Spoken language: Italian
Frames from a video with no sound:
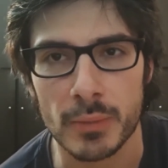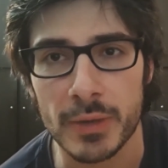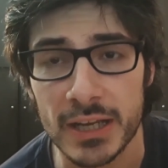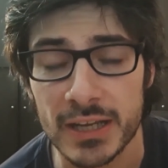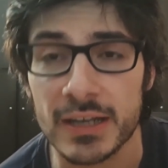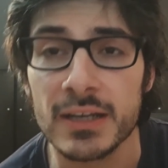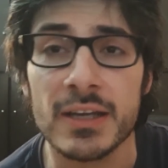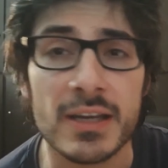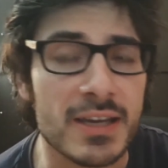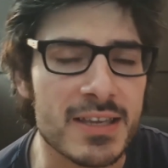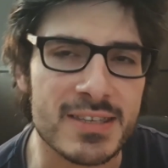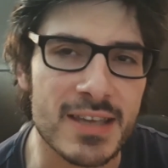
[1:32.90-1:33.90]
America
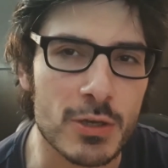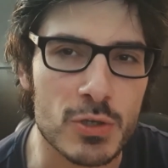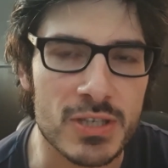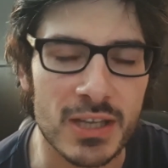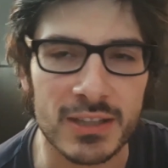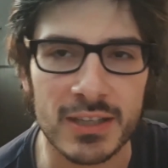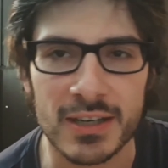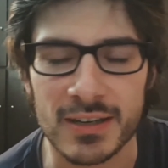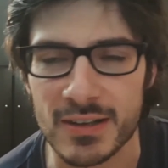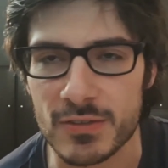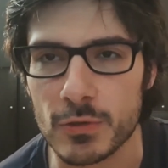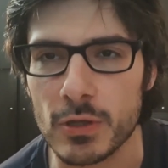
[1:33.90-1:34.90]
e 6 o 7 nel
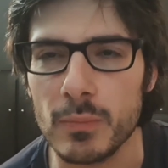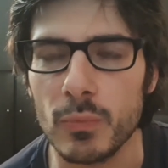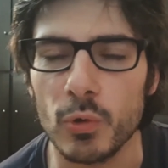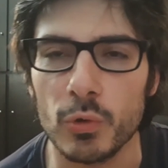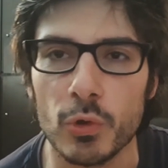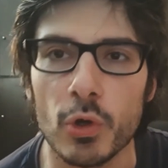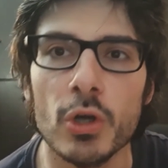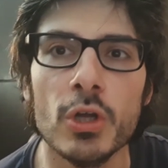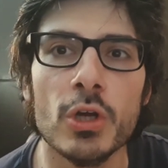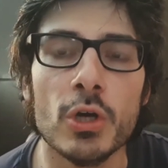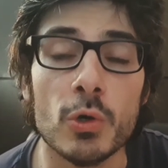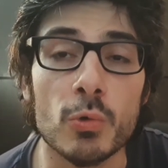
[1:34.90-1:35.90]
resto del mondo.
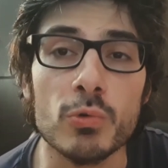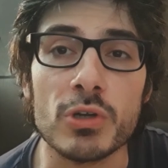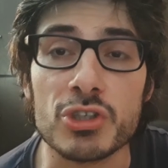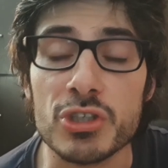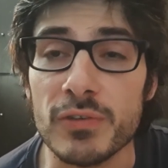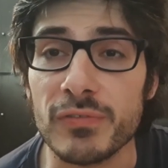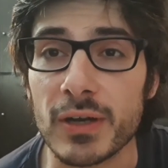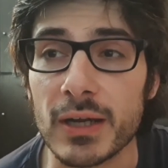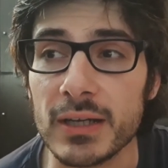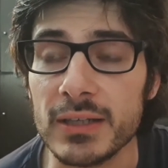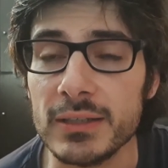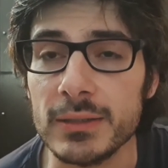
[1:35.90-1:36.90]
Una
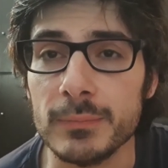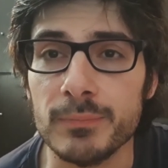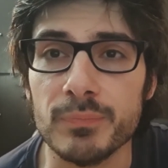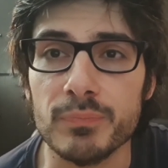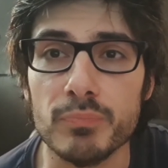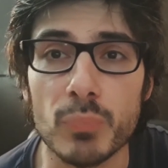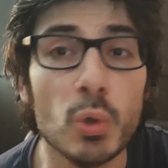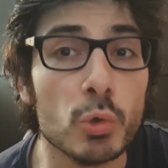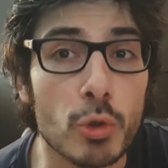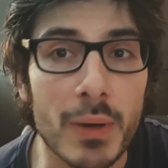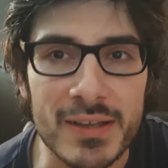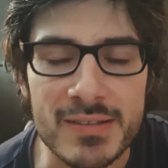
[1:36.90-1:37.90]
cifra ehm,
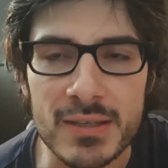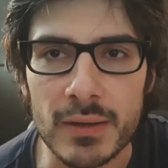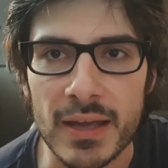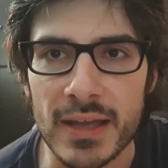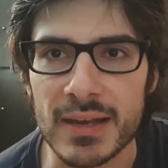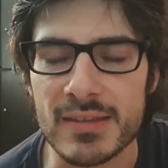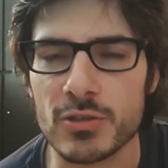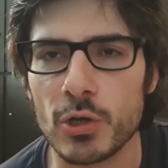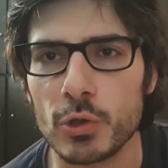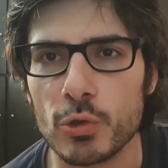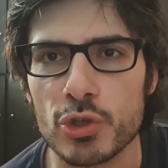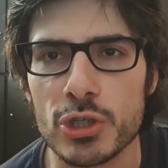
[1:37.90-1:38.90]
molto bassa, è
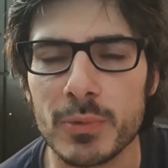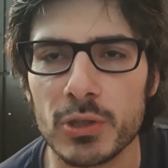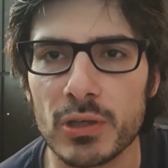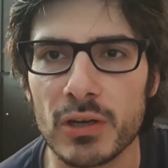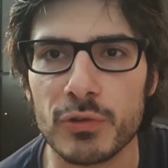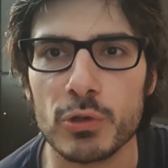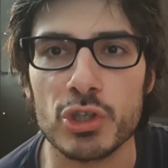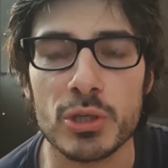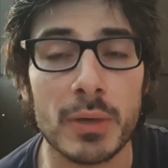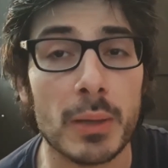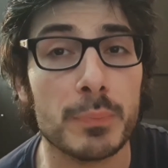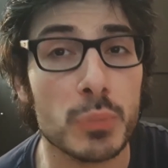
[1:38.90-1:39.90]
l'esordio cinematografico di
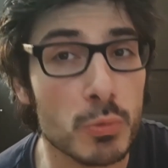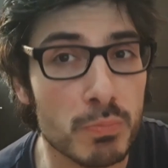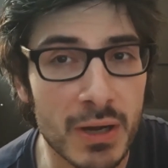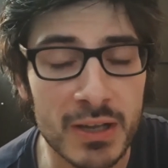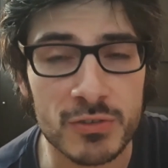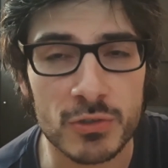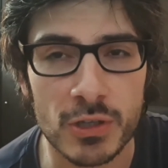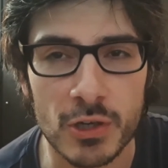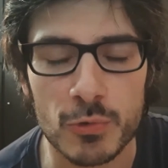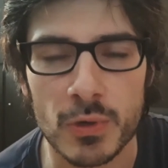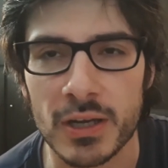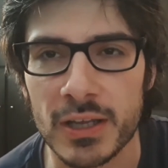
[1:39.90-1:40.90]
Shyamalan più basso della
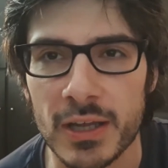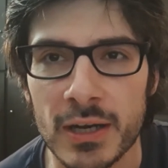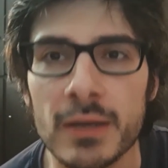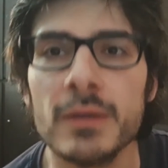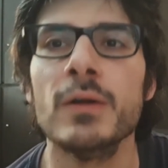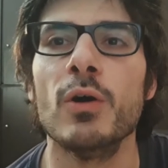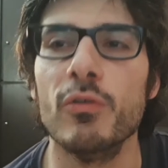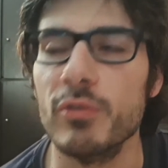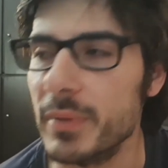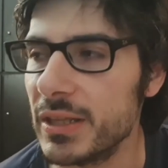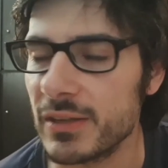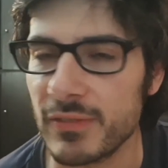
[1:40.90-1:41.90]
sua carriera,
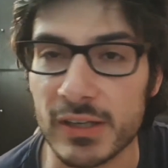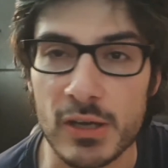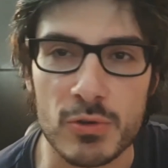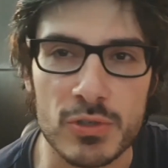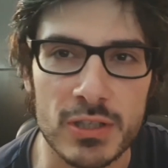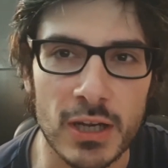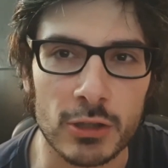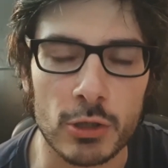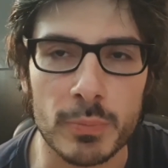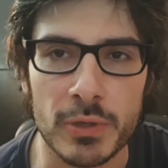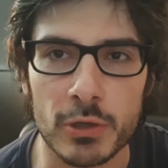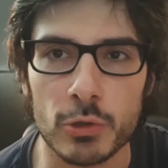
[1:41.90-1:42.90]
ovviamente ma anche considerato il
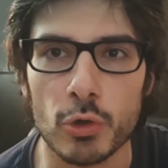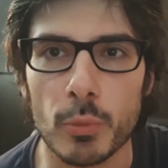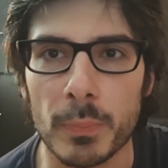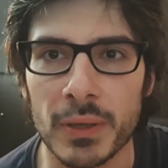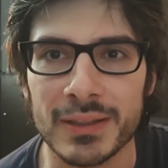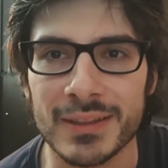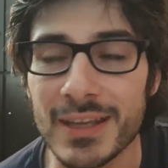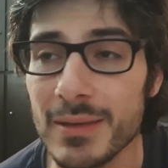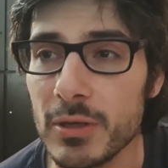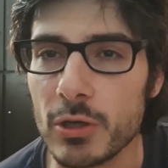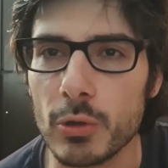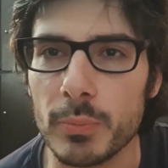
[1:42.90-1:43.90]
periodo
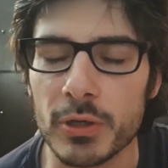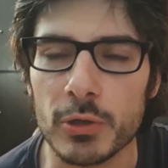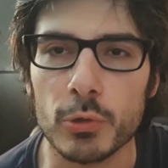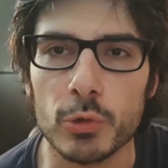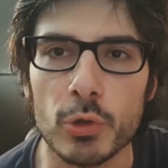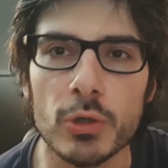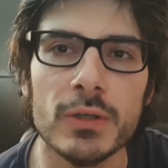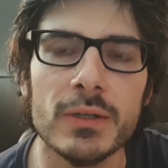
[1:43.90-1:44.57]
pandemico, il periodo